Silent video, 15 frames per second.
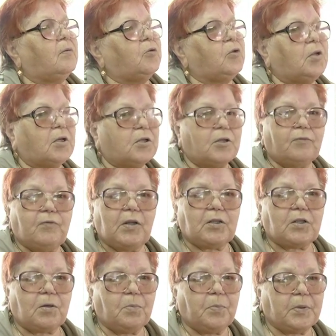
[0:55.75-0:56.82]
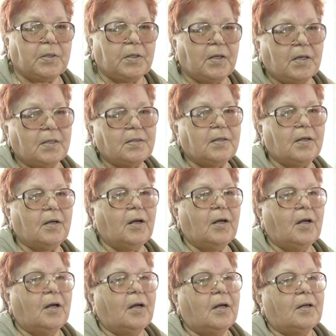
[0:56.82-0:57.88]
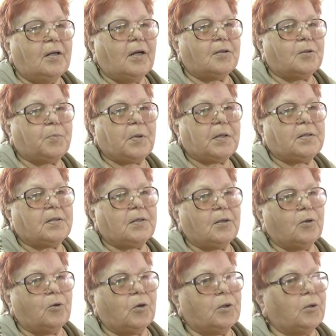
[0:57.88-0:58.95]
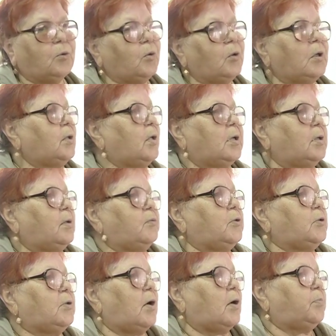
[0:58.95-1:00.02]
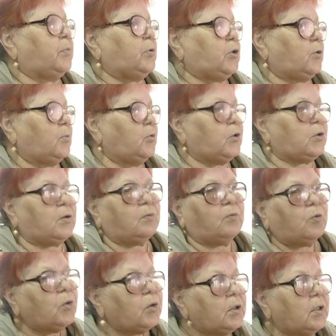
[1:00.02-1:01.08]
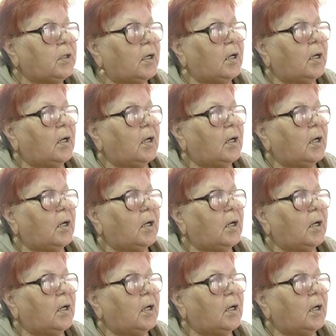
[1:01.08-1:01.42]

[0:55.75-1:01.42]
Вот даже в нашем подъезде я спросила у одной, она говорит, а почему сегодня?